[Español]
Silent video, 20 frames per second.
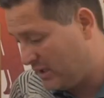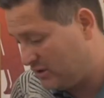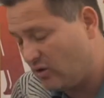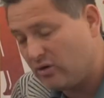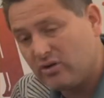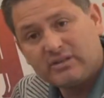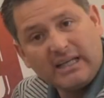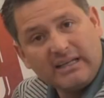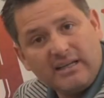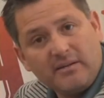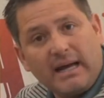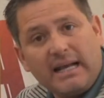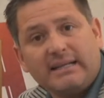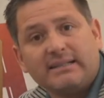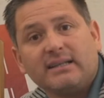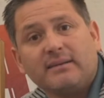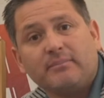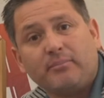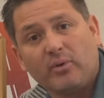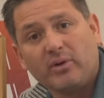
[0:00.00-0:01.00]
Por eso los
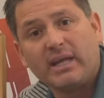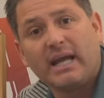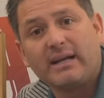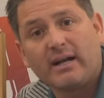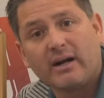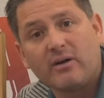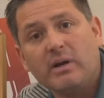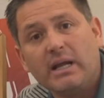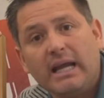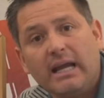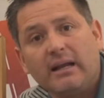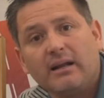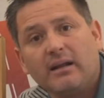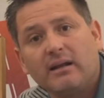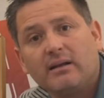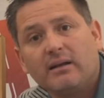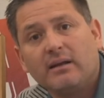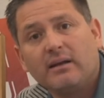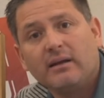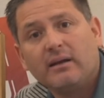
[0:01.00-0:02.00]
animales se podían
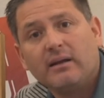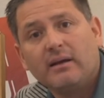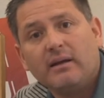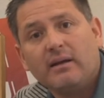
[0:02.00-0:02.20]
reunir.